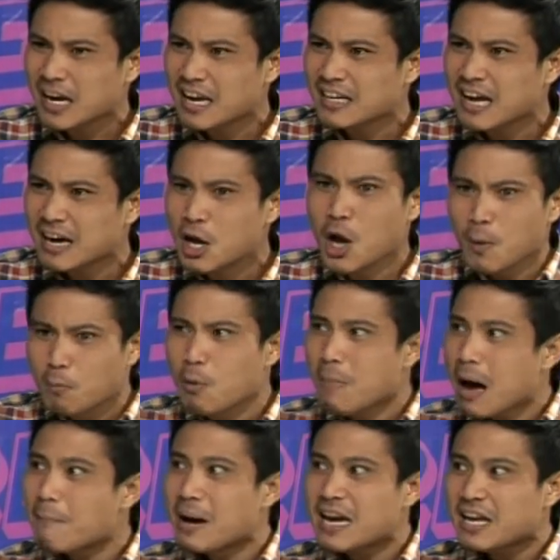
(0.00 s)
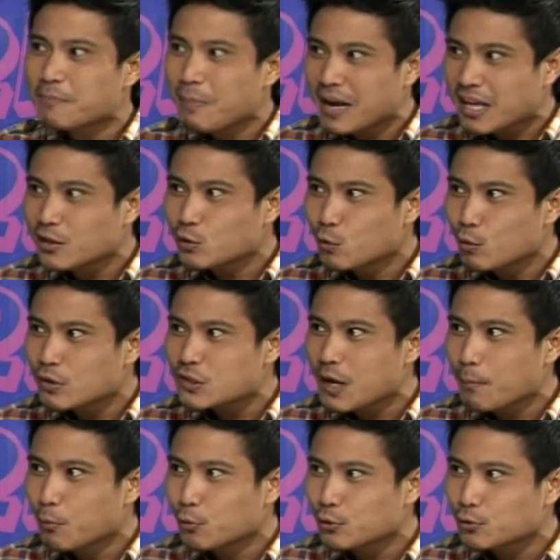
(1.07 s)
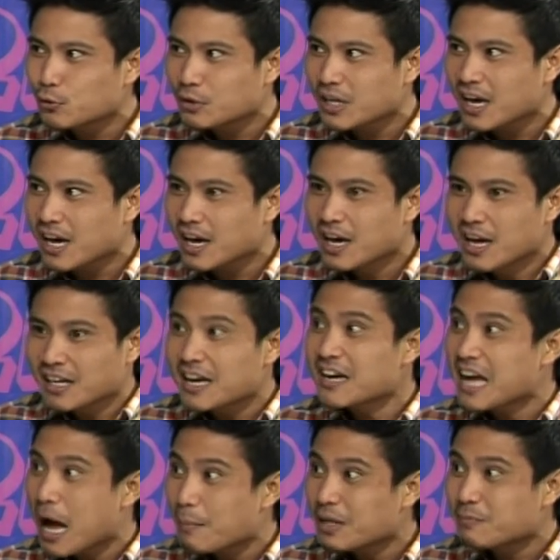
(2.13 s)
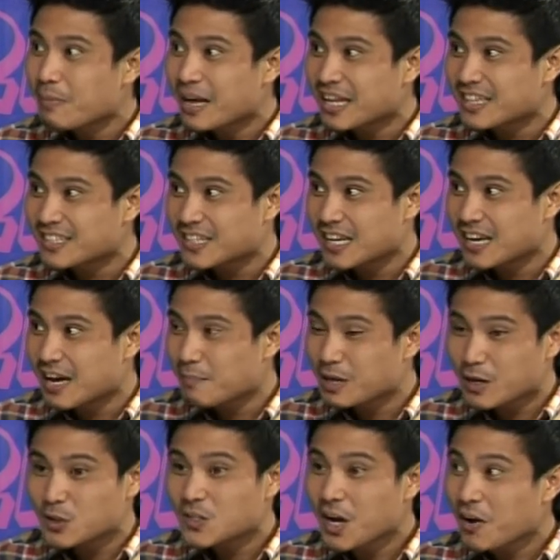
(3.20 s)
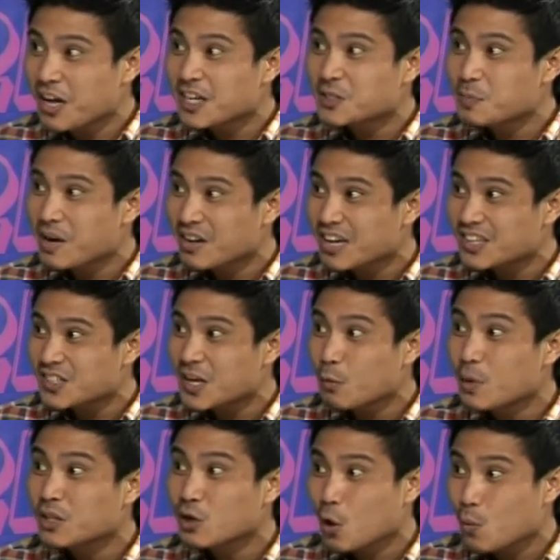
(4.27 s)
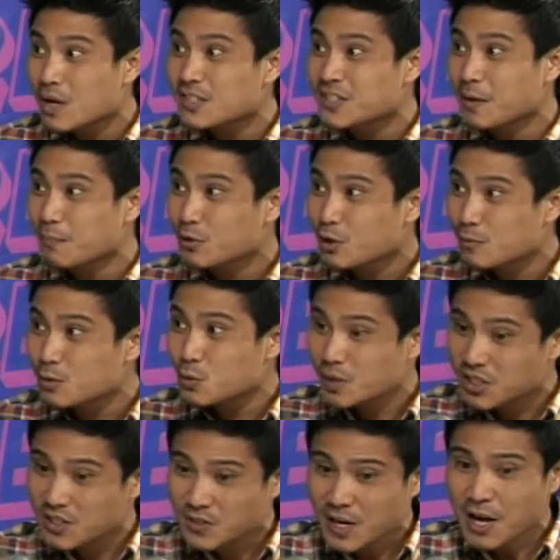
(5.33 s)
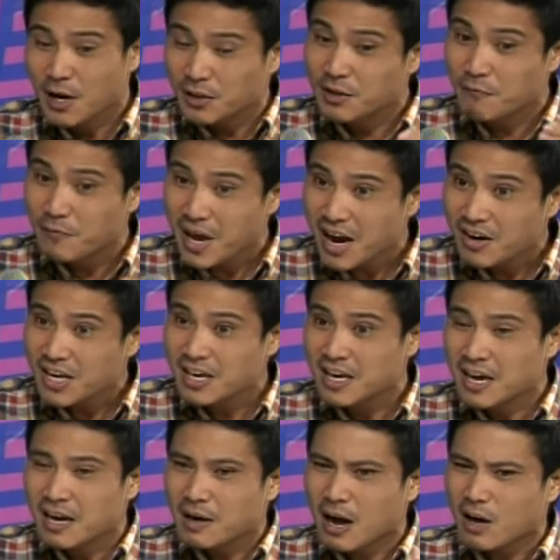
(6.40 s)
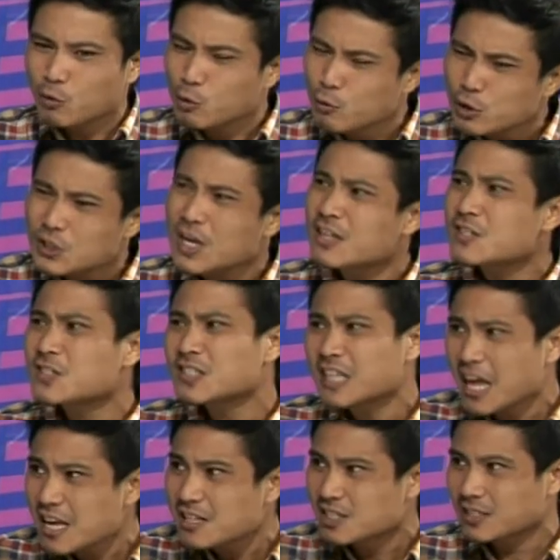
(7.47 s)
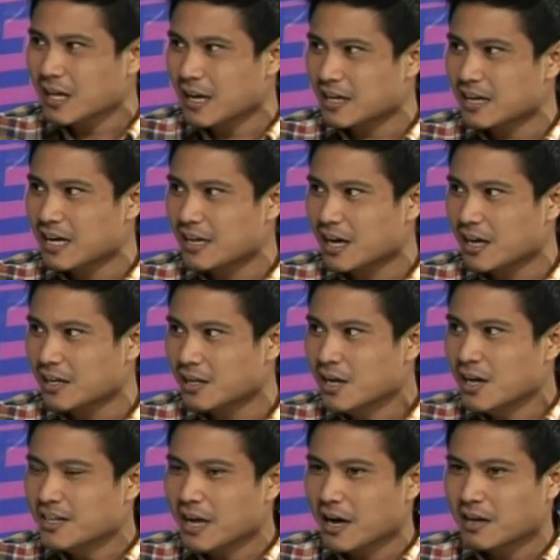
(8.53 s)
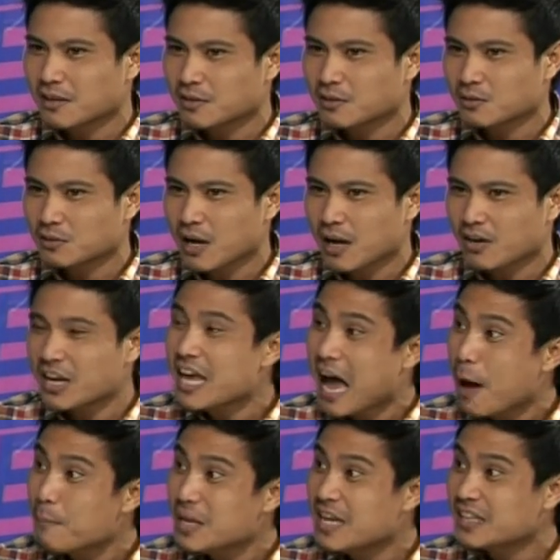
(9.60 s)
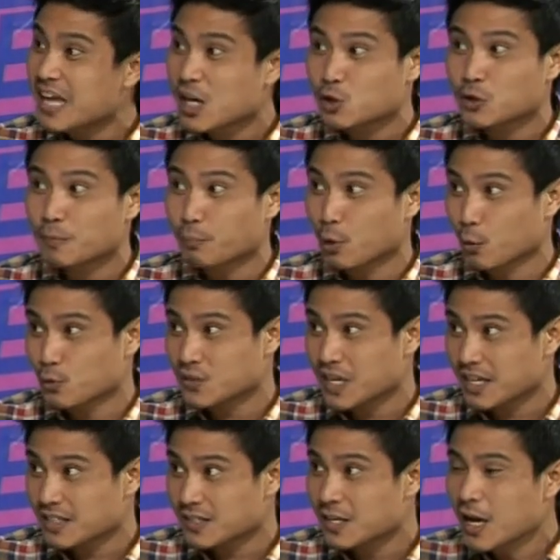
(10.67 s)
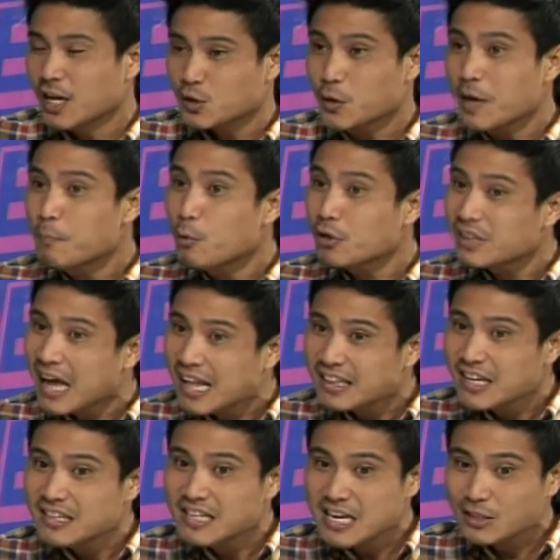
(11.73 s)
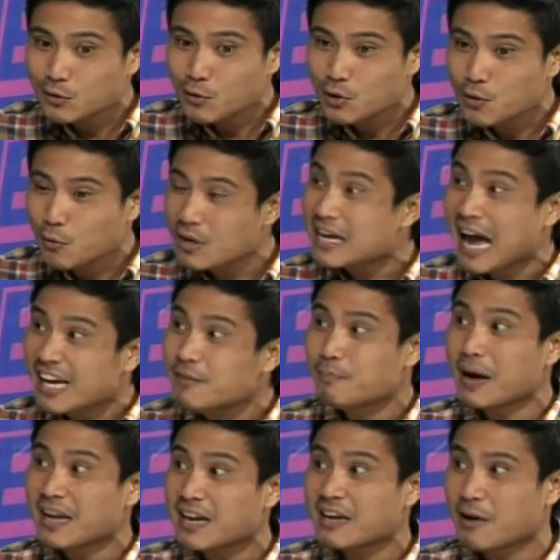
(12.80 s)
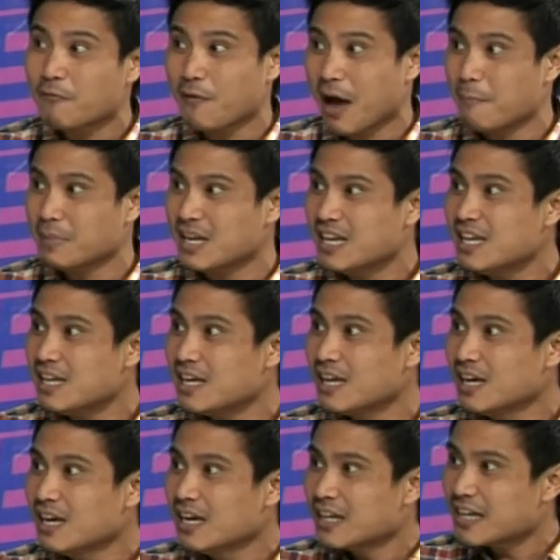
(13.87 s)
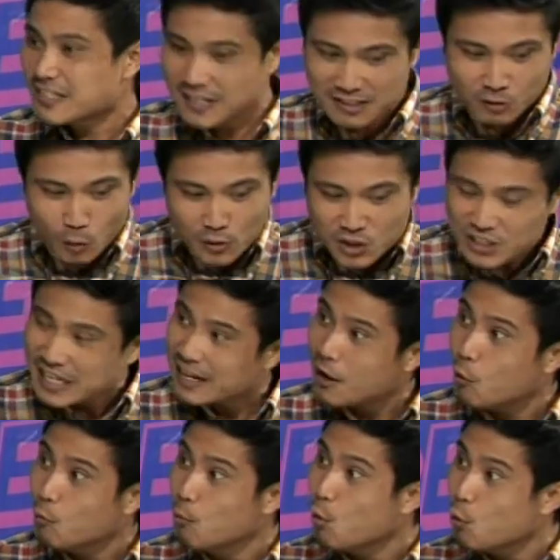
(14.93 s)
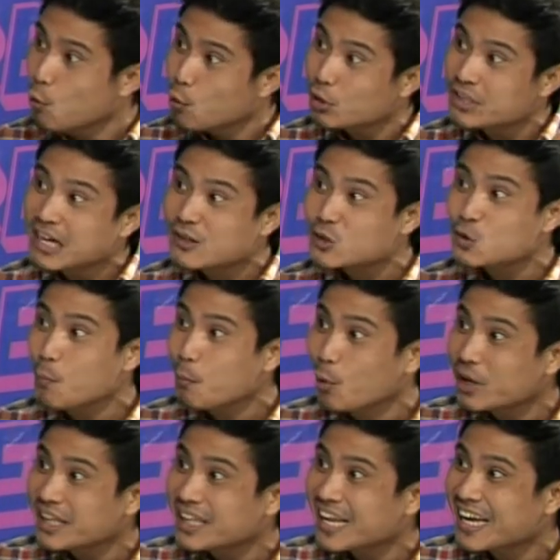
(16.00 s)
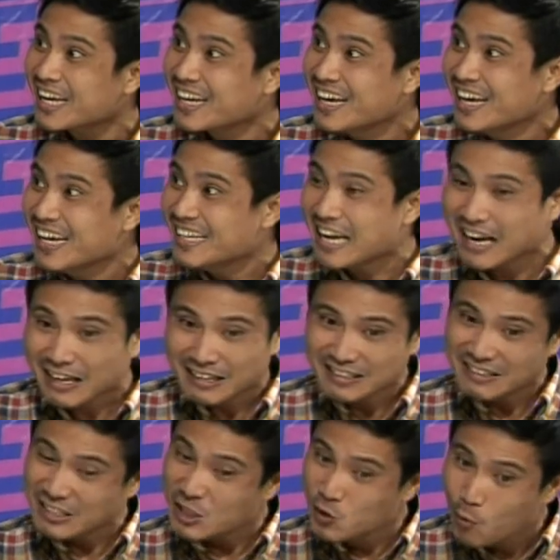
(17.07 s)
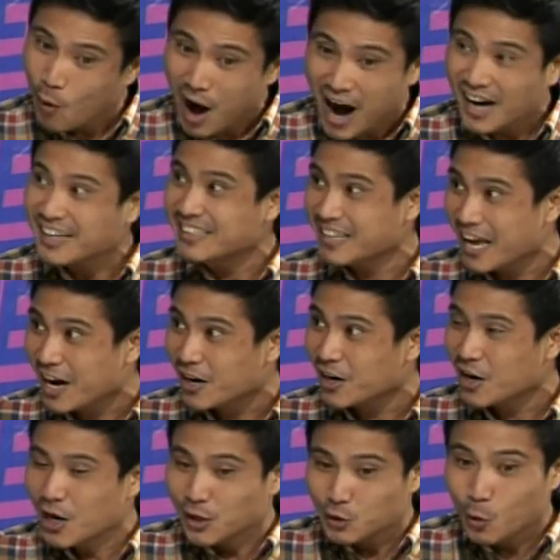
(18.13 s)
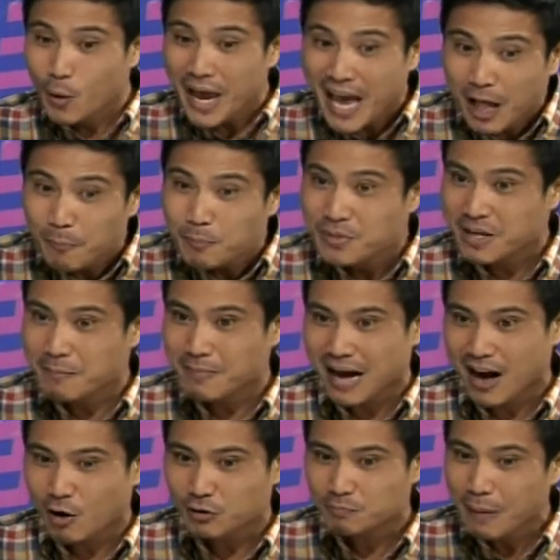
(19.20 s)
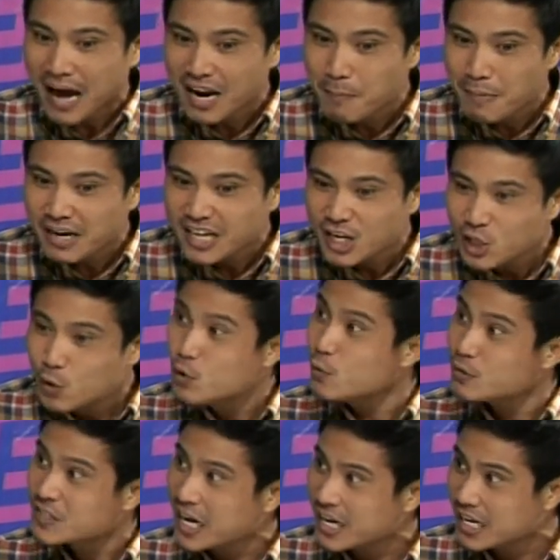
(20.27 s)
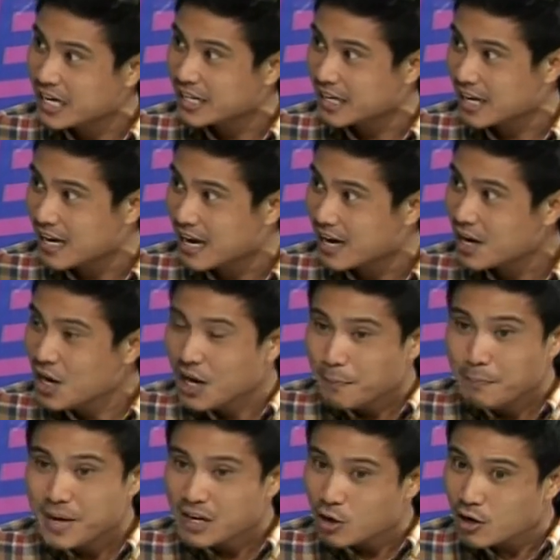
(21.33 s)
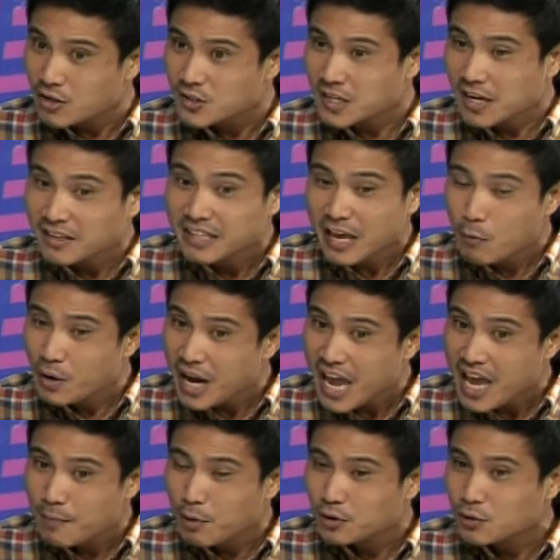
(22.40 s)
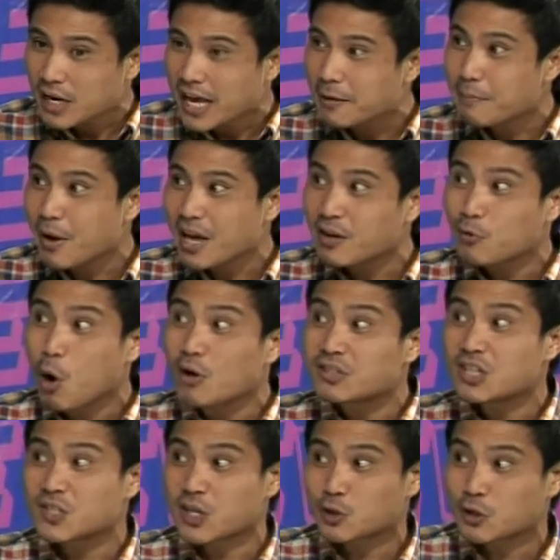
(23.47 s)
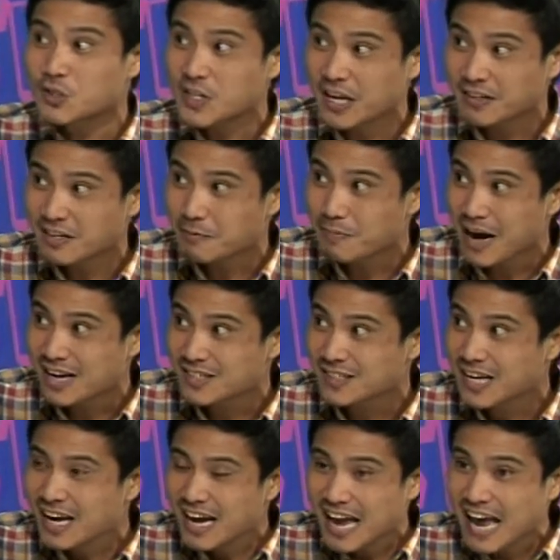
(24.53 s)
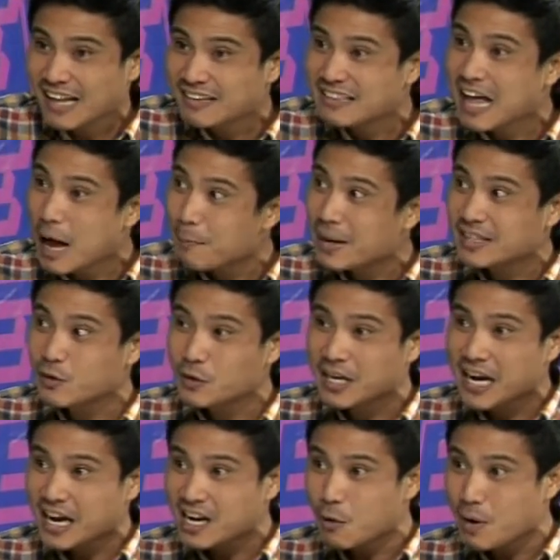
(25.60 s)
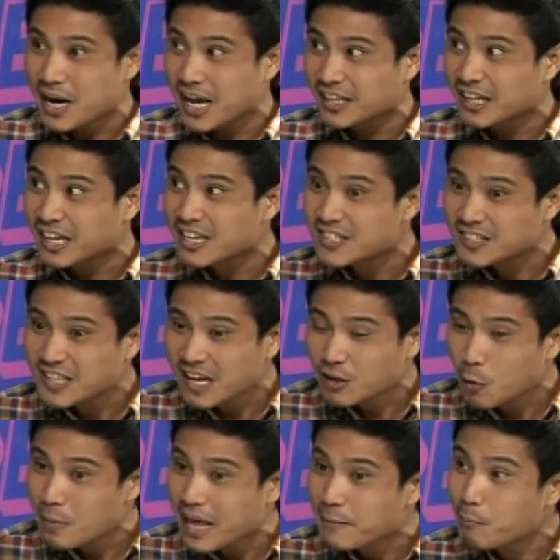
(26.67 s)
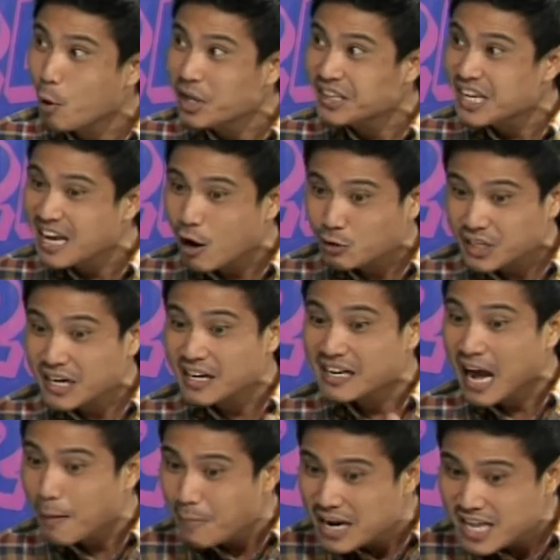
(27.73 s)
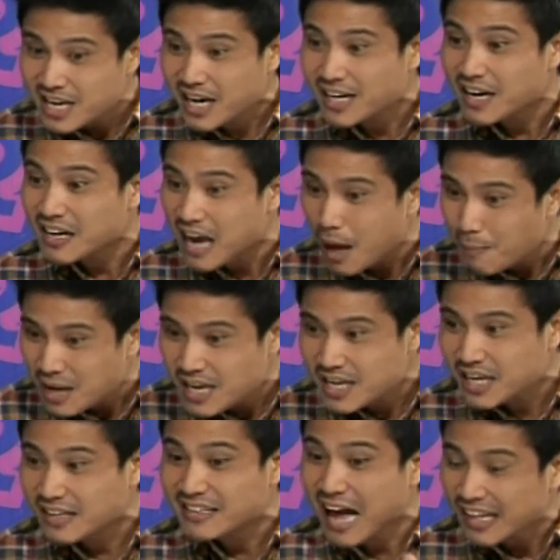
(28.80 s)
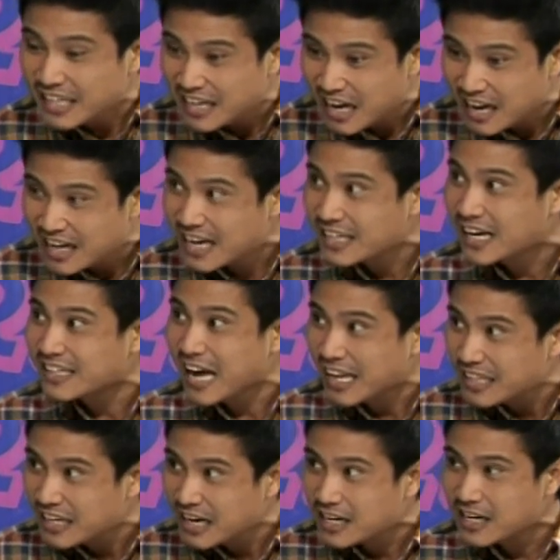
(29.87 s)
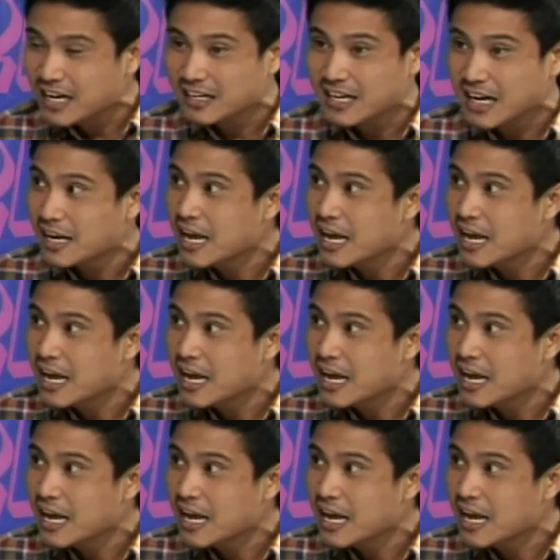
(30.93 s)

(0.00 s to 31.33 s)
talagang bumabalik pa rin doon sa punto na gagamit pa rin sila because they are experiencing withdrawal symptoms which is the very uh, crucial stage talaga ng ng ng rehabilitation process. So importante dito yung guide pa rin ng family. Okay. Kasi doon sila humuhugot ng support eh, na you are there to help them out para ma-renew yung sarili nila because they were able to like make wrong decisions in the past. And dapat yung ginagawa natin, instead of like pointing out na nagkamali ka, nagkamali ka, dati kang ganyan, dati kang ganyan.